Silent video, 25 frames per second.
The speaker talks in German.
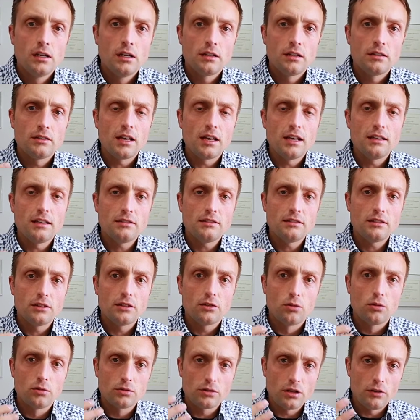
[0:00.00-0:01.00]
Das heißt, ihr
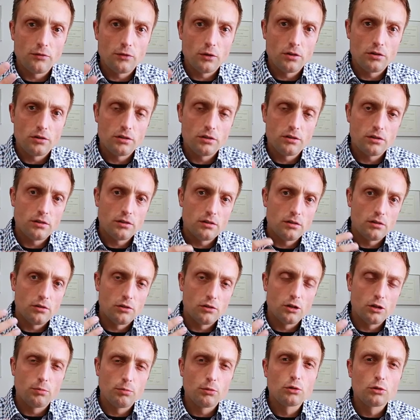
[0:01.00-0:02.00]
guckt auf eure,
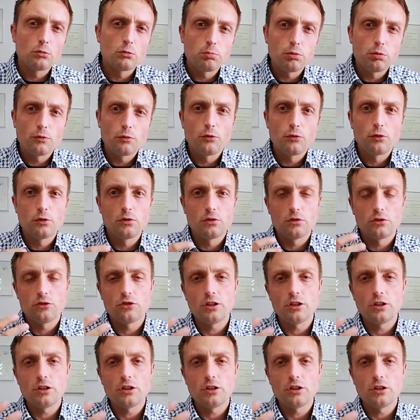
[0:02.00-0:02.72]
eure Produktportfolio und